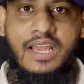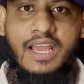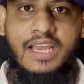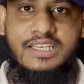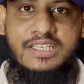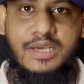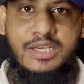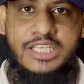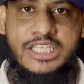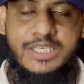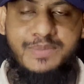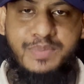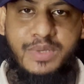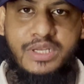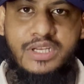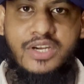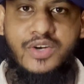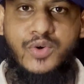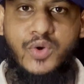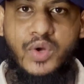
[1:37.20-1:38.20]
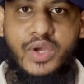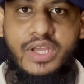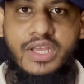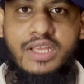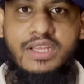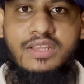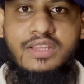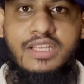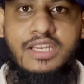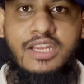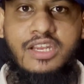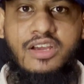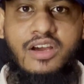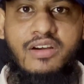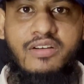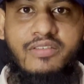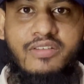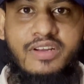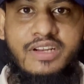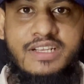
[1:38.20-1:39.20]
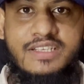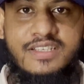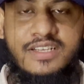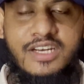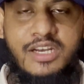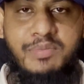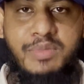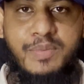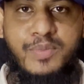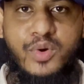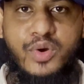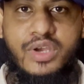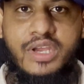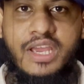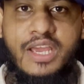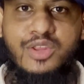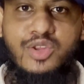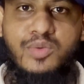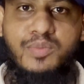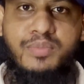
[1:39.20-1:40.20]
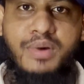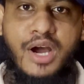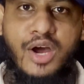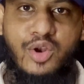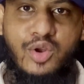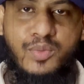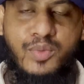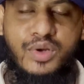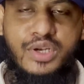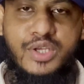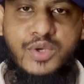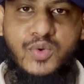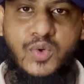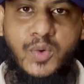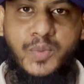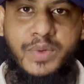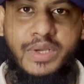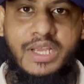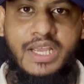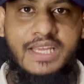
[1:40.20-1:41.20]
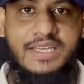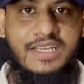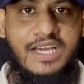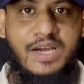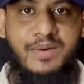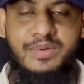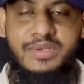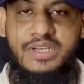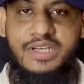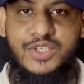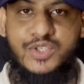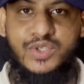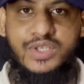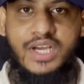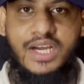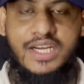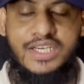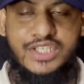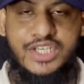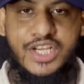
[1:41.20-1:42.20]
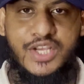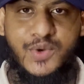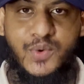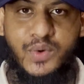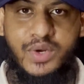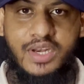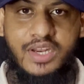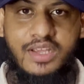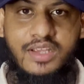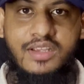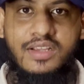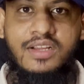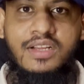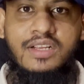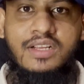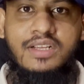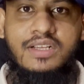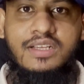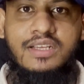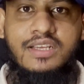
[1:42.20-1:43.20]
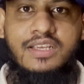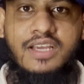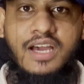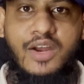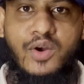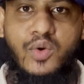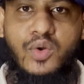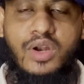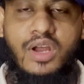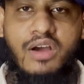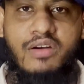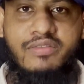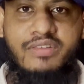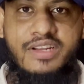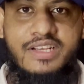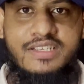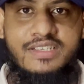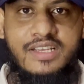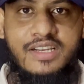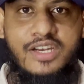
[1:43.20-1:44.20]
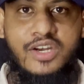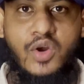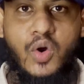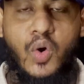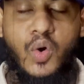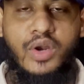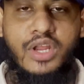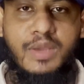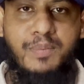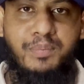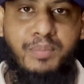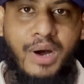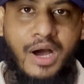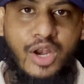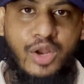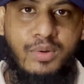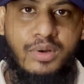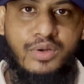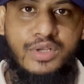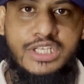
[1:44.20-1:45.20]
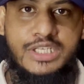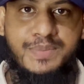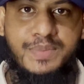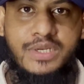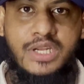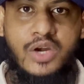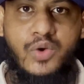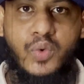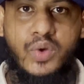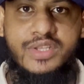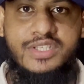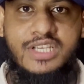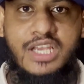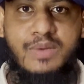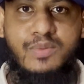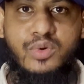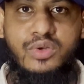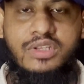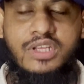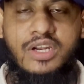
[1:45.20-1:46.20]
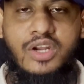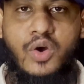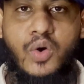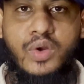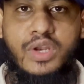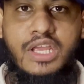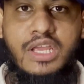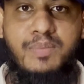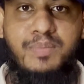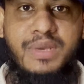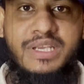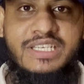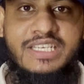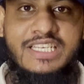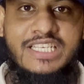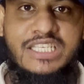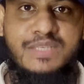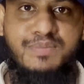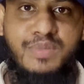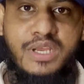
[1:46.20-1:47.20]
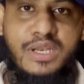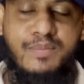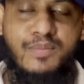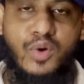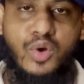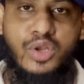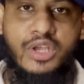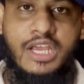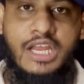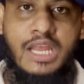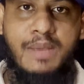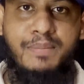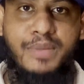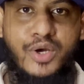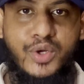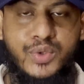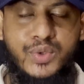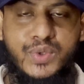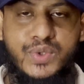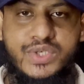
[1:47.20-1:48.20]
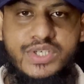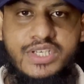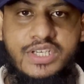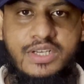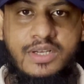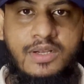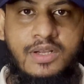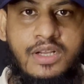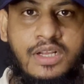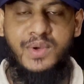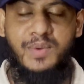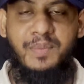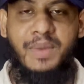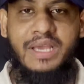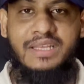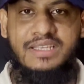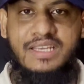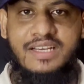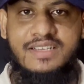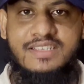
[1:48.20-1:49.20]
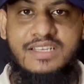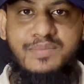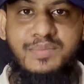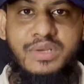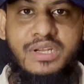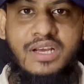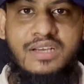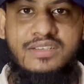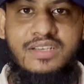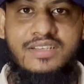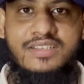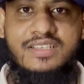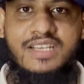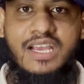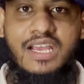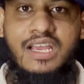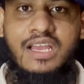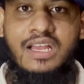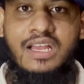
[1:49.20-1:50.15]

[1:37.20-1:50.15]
একটা স্পিনার হয়ে তিনি আফগানিস্তানের বিপক্ষে এত ভালো বোলিং করবে এটা আমি আসলে আশাই করিনি কারণ আফগানিস্তানের অনেক ভালো ভালো স্পিনার রয়েছে এবং তারা অনেক বেশি স্পিন বল খেলে পারদর্শী মেহেদি হাসান মিরাজ আজকে